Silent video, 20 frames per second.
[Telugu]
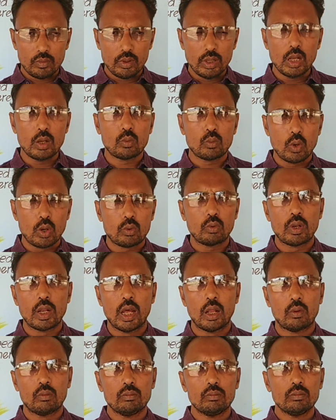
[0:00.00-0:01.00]
నేను
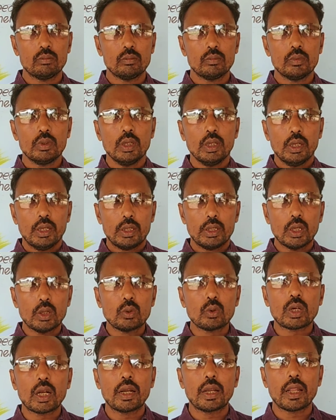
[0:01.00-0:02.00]
కోరుతున్నాను
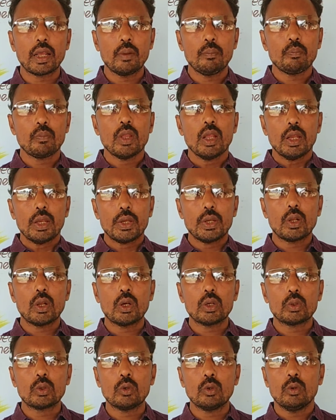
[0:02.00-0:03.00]
ఎందుకంటే
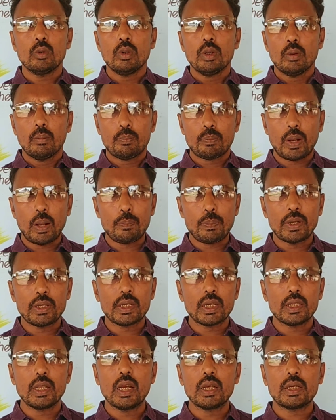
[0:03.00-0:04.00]
ఈరోజు ప్రపంచ
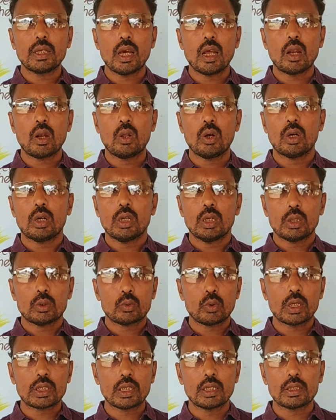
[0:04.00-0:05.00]
దేశాలలో
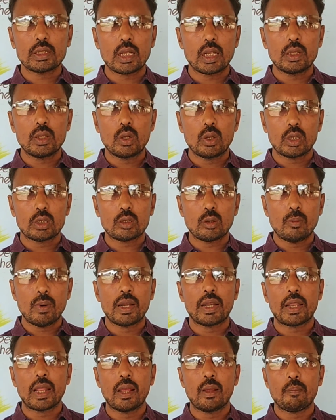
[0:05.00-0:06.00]
స్వతంత్ర దినోత్సవం
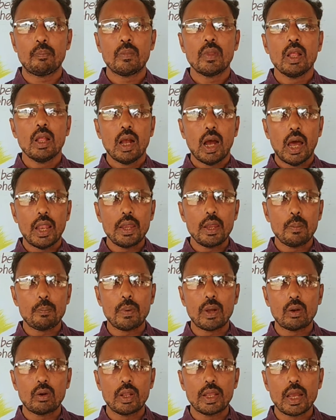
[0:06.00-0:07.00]
అంటే అన్ని
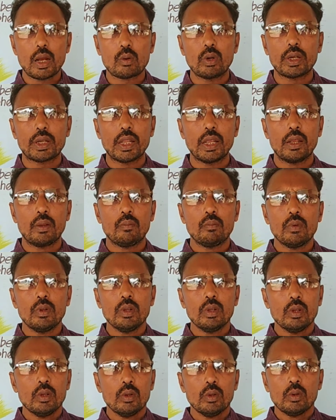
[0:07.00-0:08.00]
పనులు ఎగ్గొట్టి
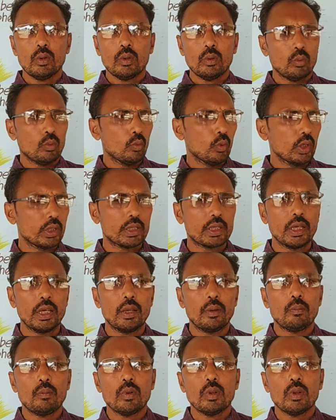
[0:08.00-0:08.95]
వచ్చి